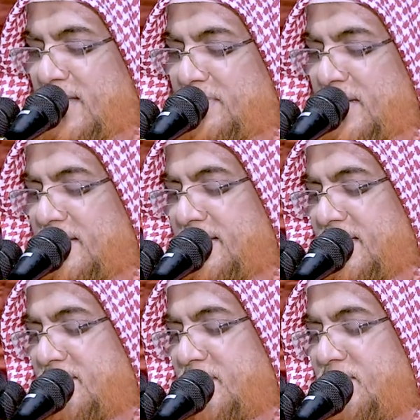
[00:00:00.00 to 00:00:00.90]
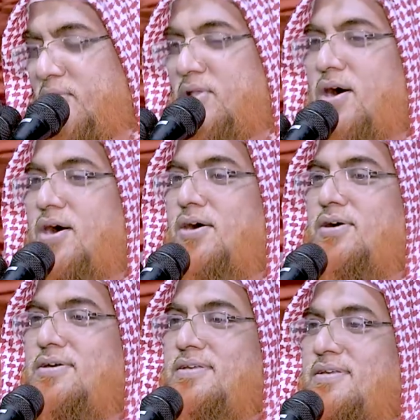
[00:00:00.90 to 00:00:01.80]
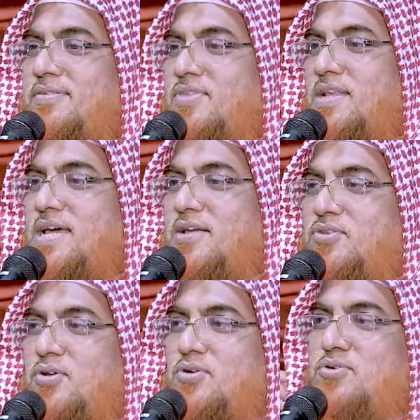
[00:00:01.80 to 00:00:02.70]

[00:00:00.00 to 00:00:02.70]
আলবানি রাহেমাহুল্লাহ তিনি একজন